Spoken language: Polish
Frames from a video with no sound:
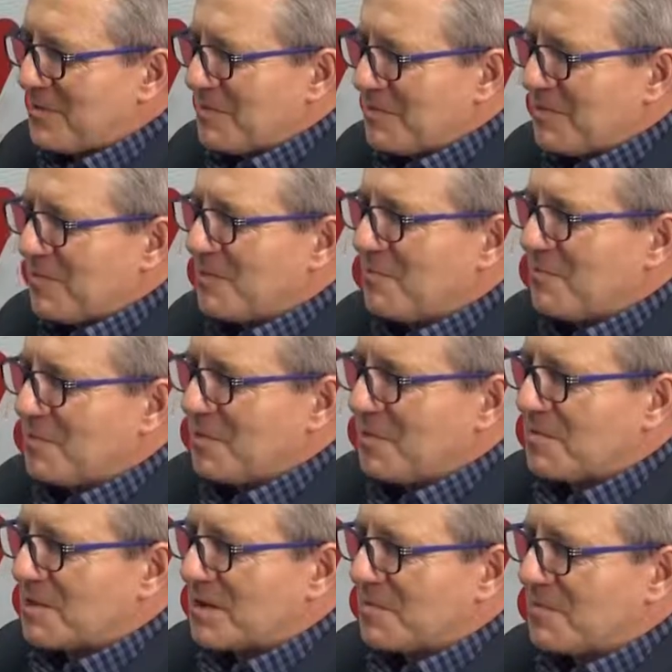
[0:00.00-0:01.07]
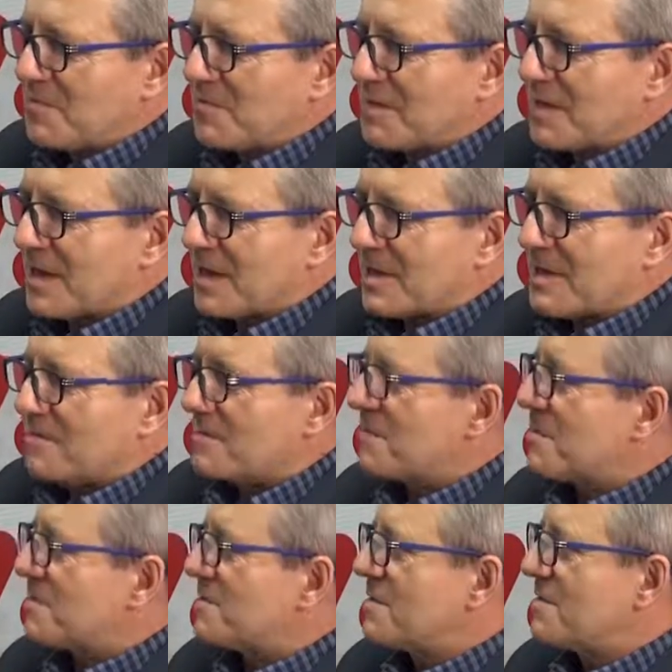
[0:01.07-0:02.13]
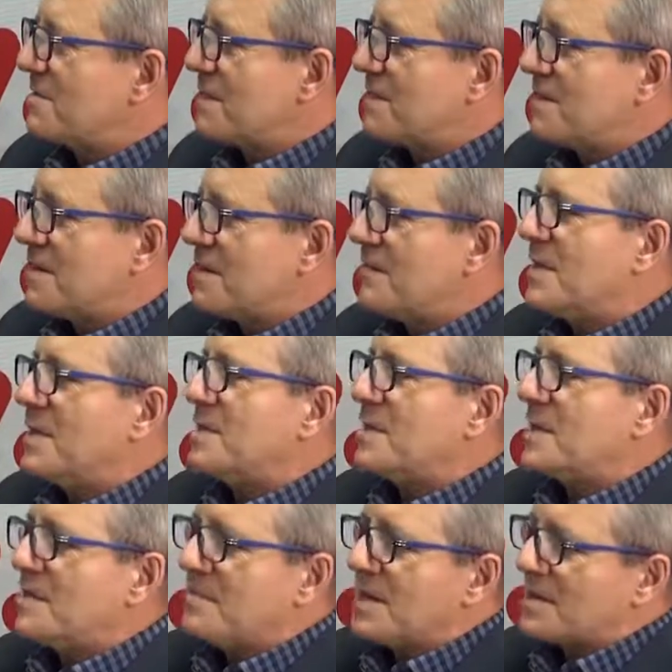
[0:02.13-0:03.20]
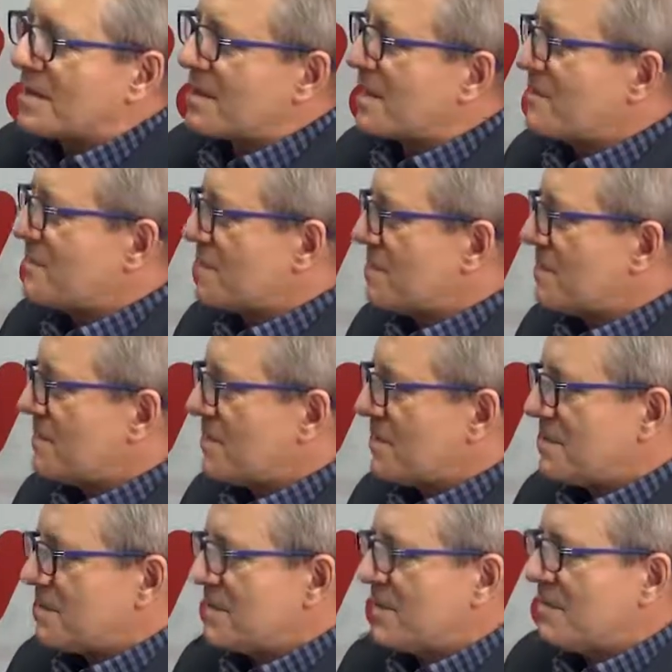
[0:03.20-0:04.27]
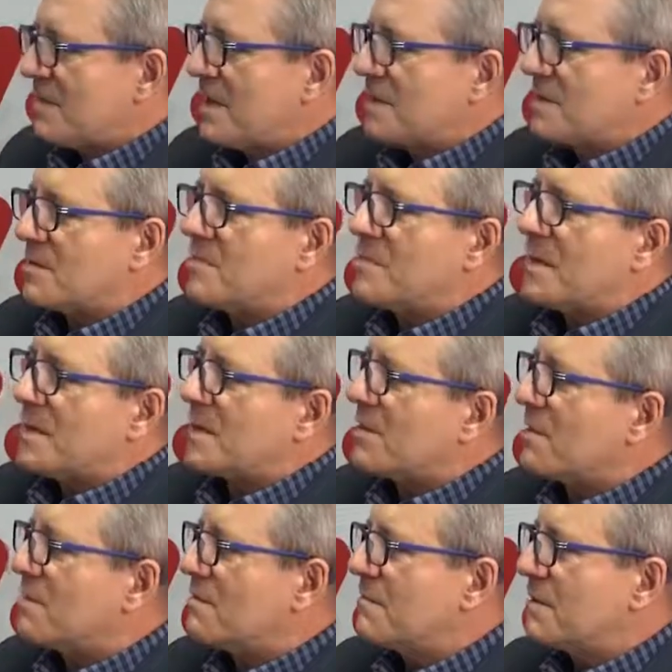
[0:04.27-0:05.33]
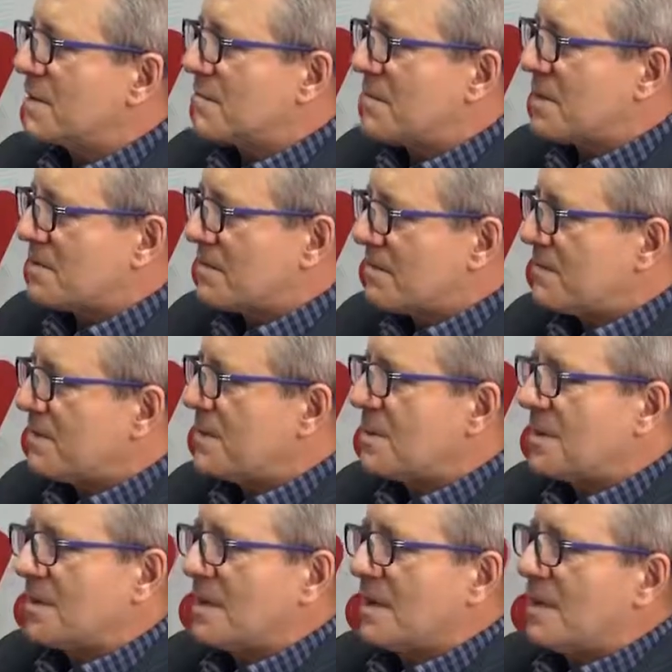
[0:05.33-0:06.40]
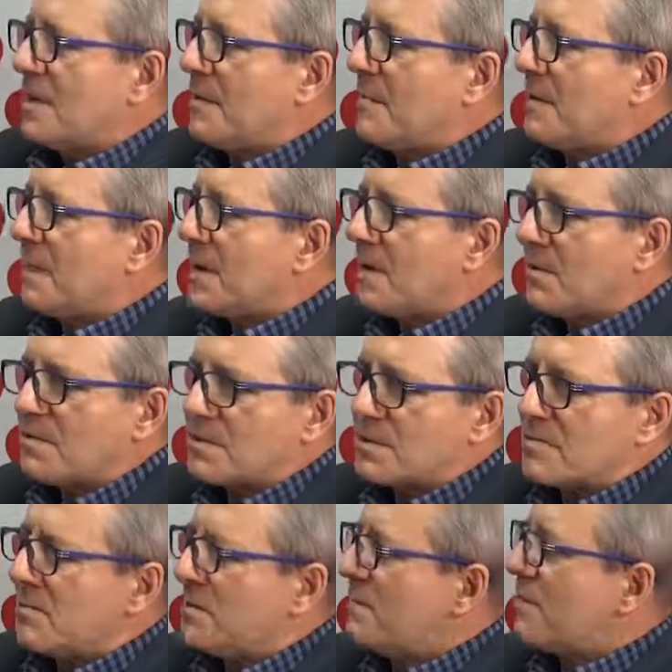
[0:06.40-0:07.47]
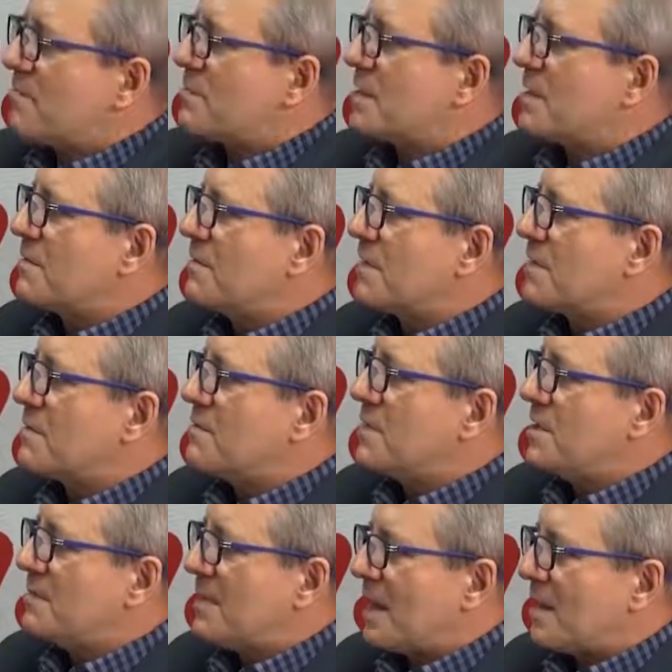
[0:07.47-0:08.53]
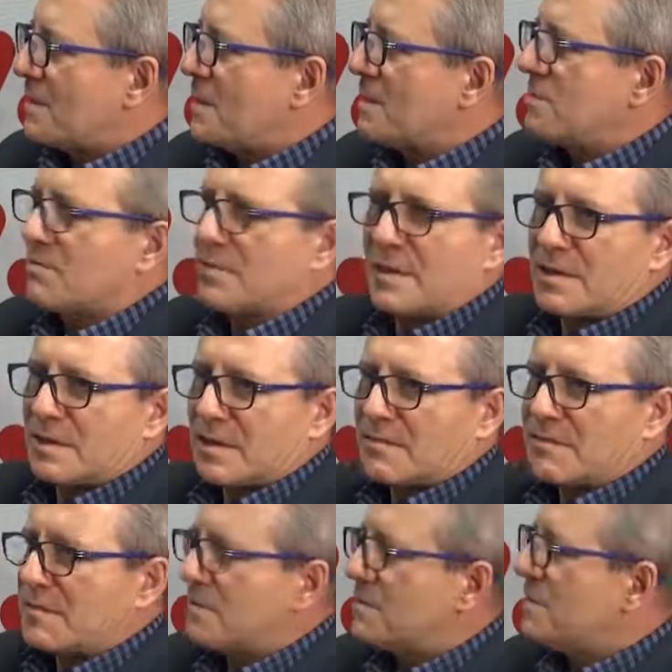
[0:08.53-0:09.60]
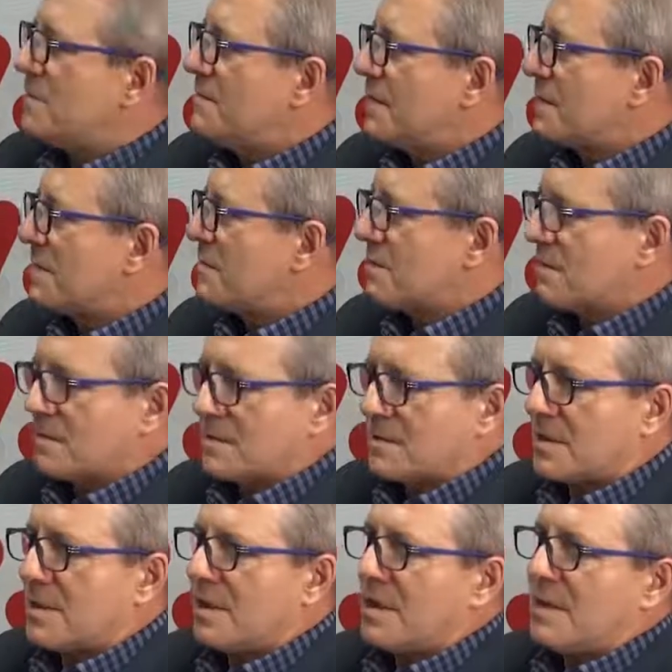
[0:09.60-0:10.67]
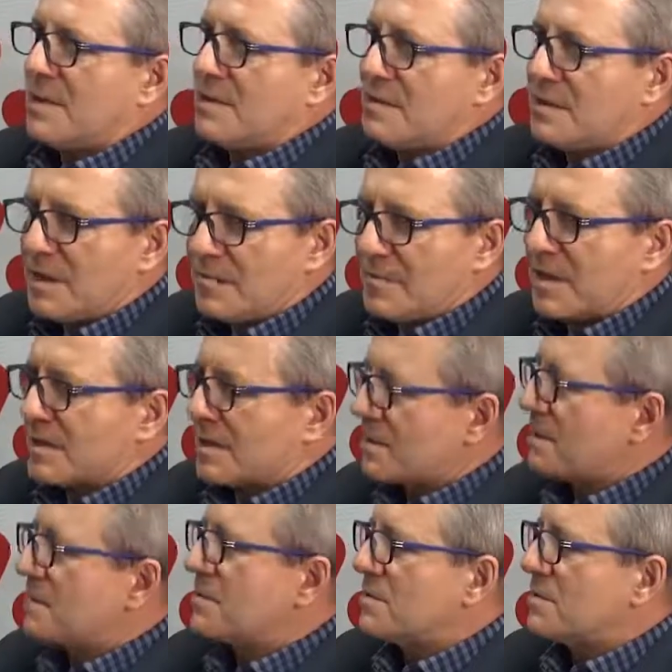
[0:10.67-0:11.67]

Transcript: mówił mój przedmówca, chciałem sprostować, że nie ma takiej możliwości, żeby jakikolwiek pracownik nie otrzymywał tej kwoty minimalnej, która teraz wynosi 2000. Nie ma takich